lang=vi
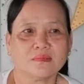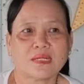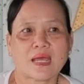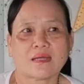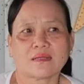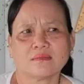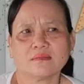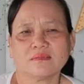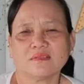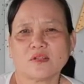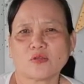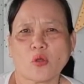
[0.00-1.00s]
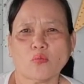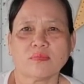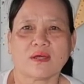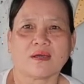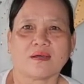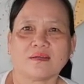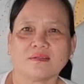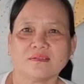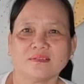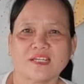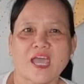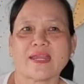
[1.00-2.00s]
đang nói chung là
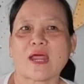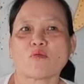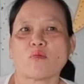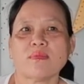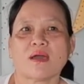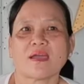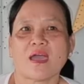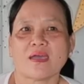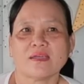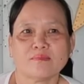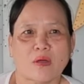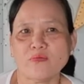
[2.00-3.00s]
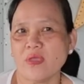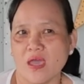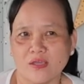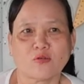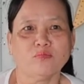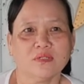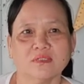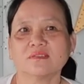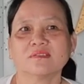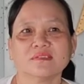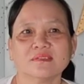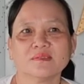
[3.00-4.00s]
ngày nào cũng là nghề bảo vệ cũng được
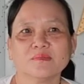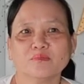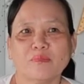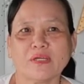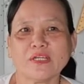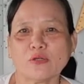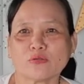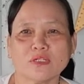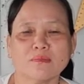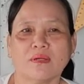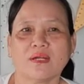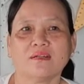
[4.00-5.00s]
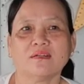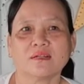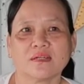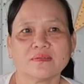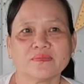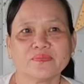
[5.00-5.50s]
miễn yêu thương mình là được rồi